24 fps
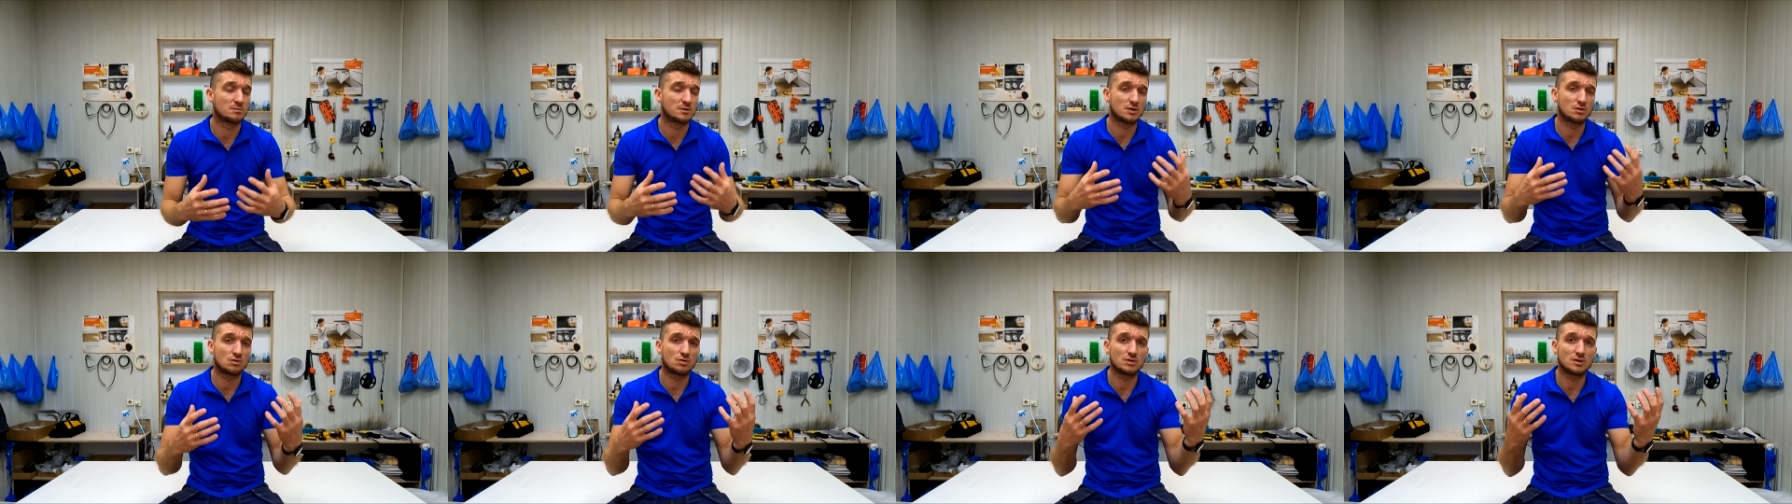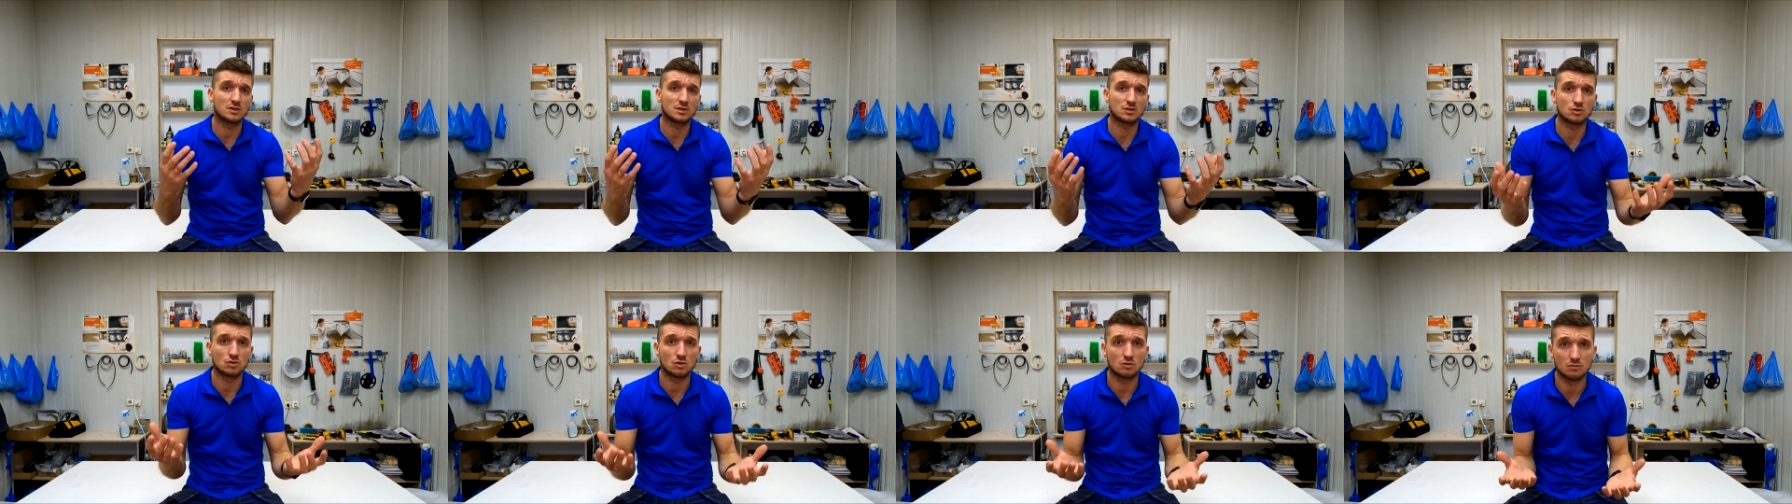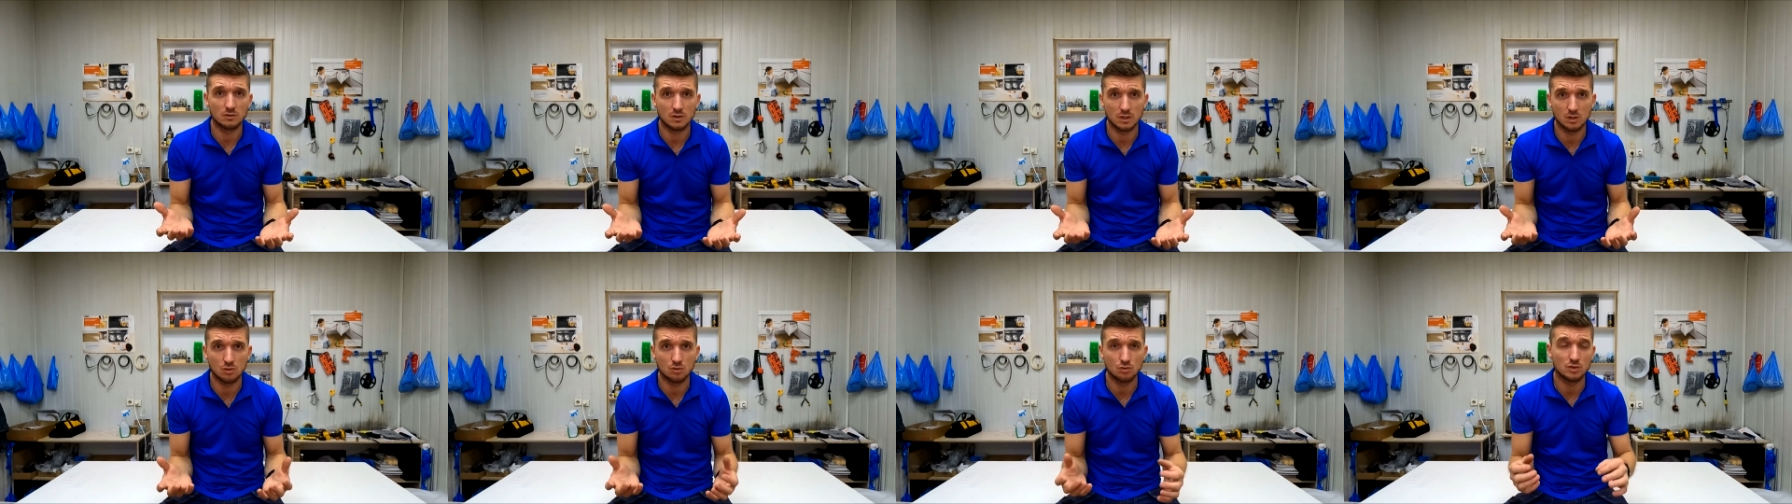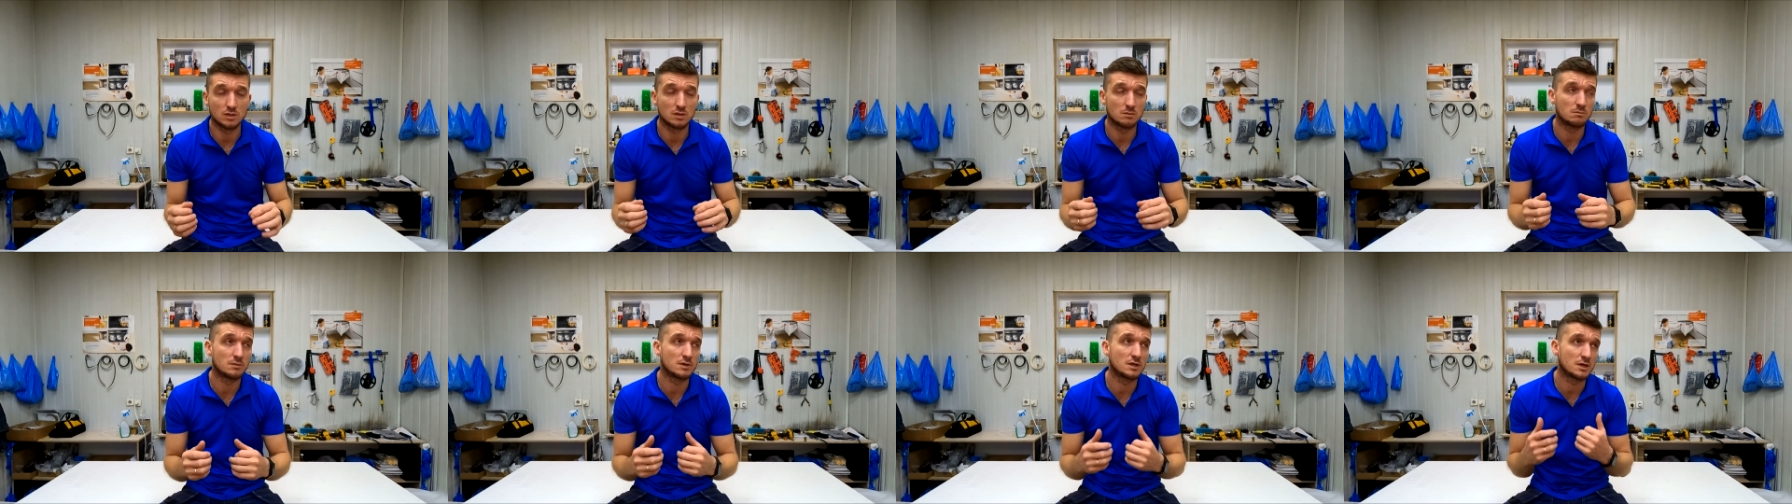приходят новые
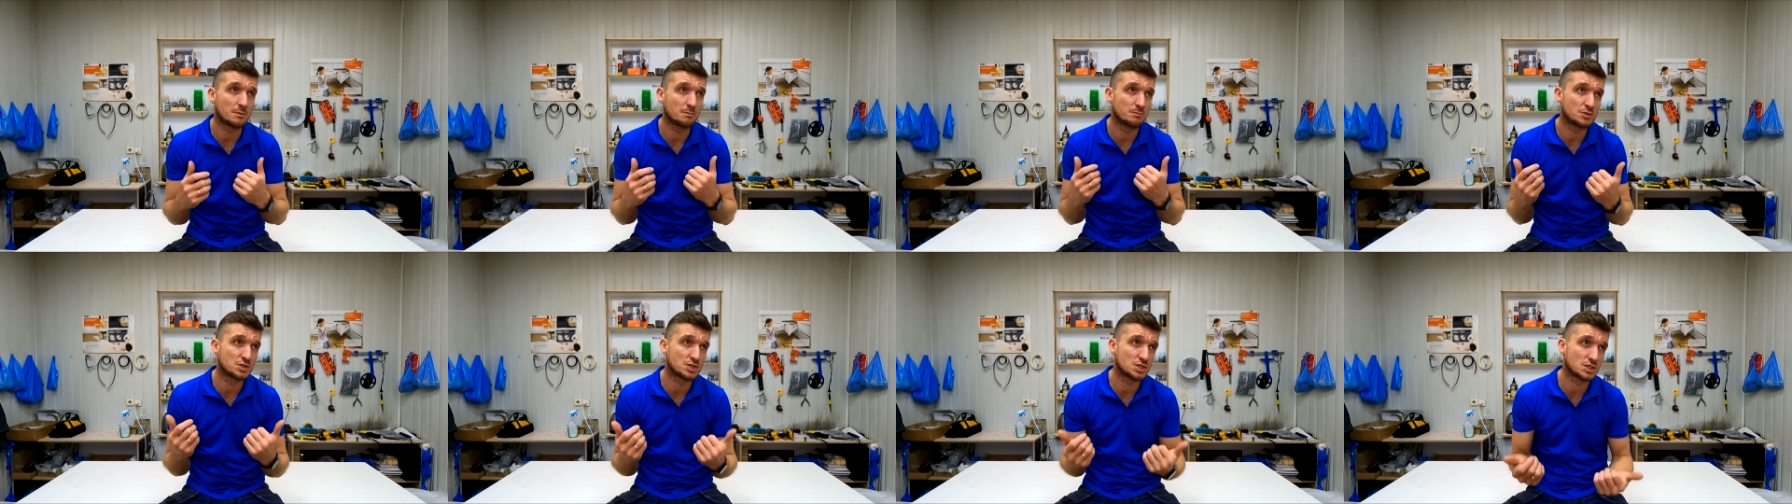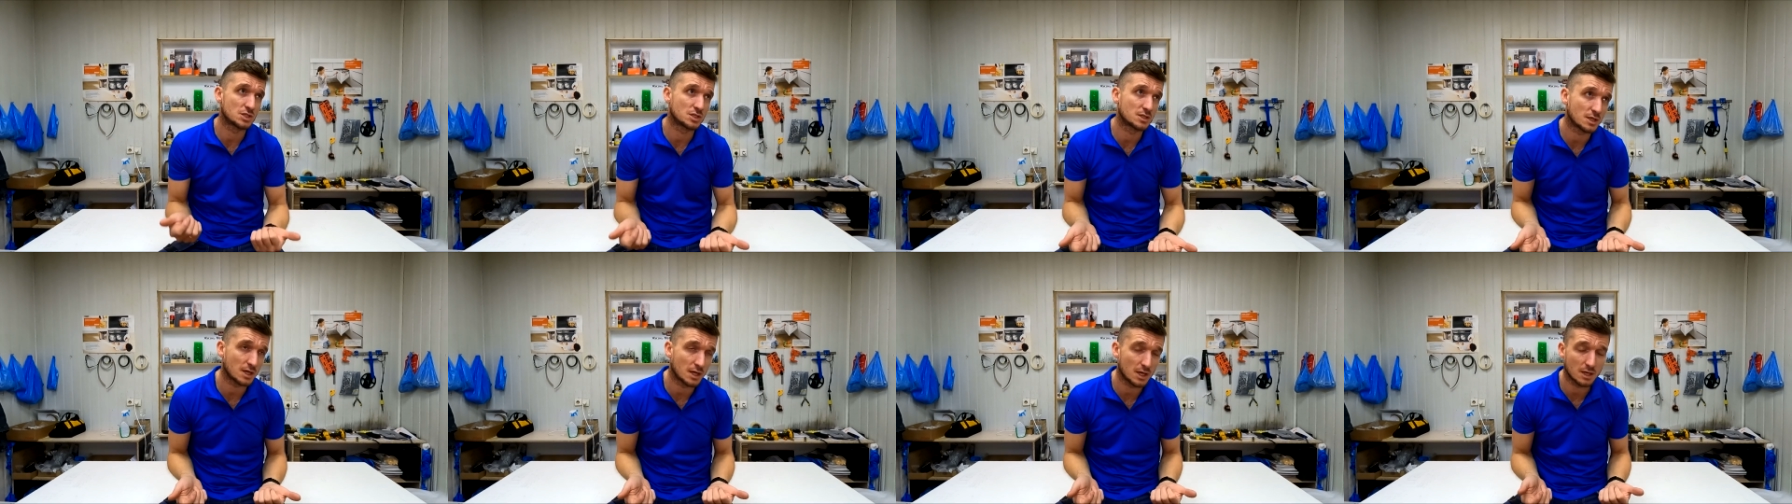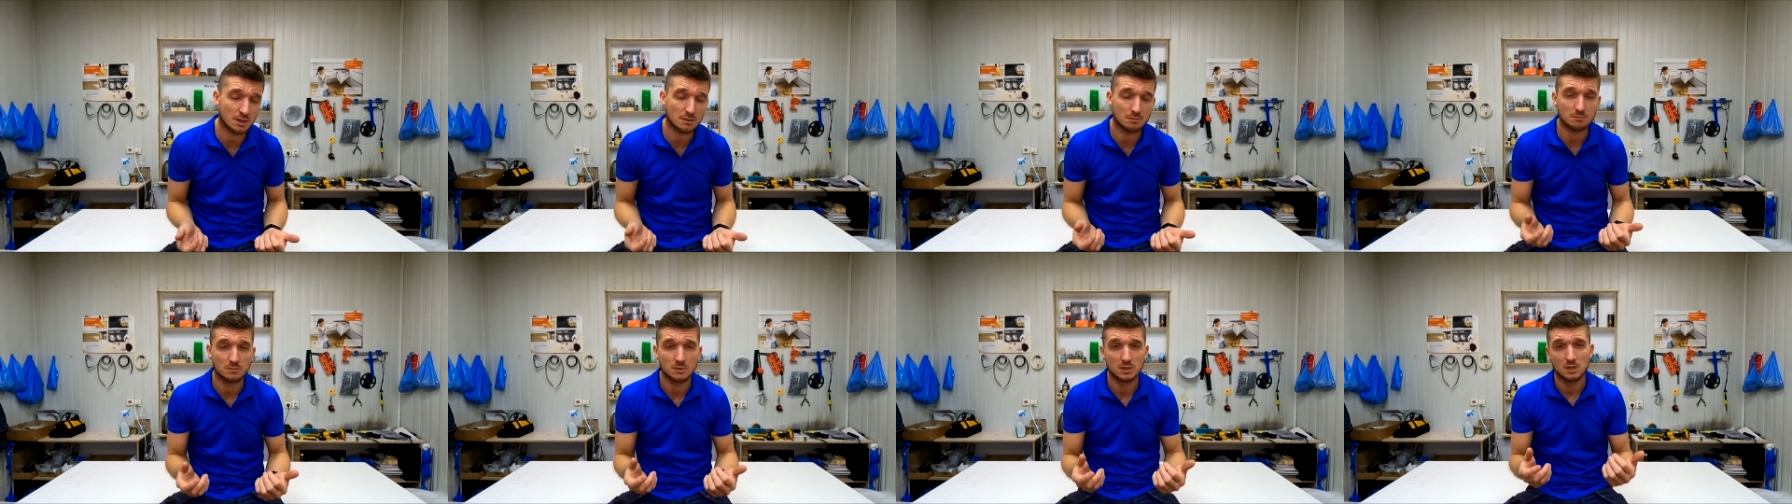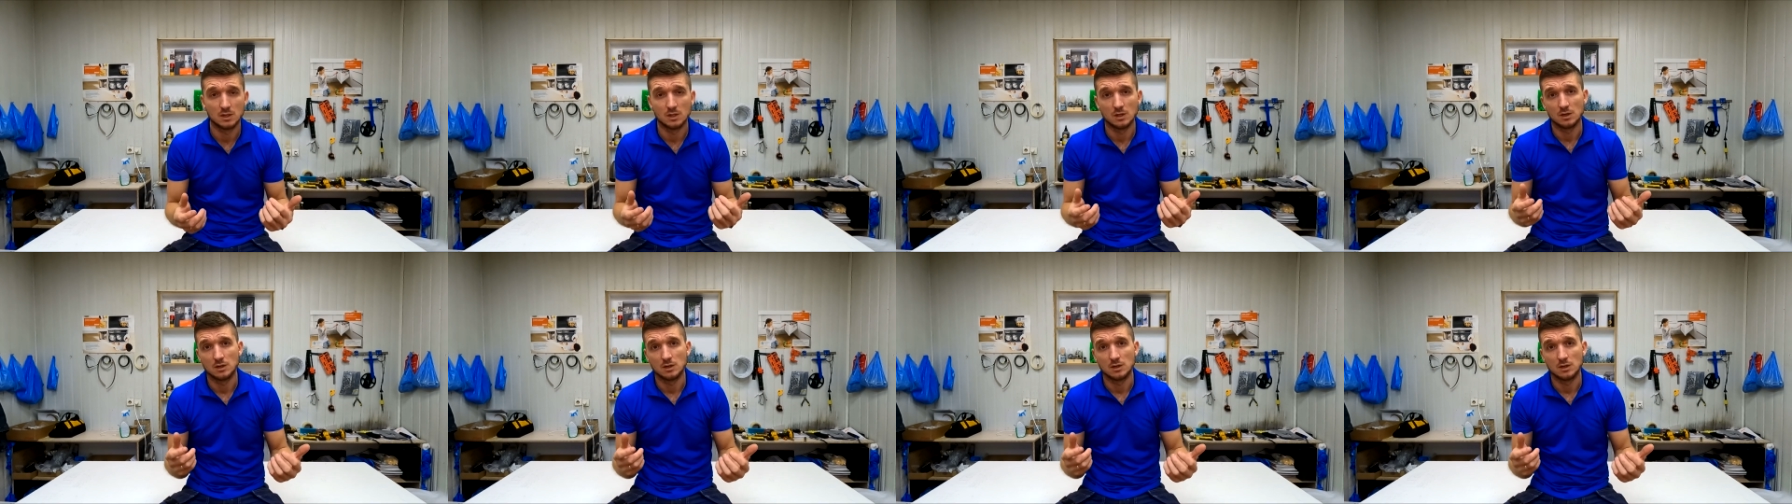люди, мы им считаем,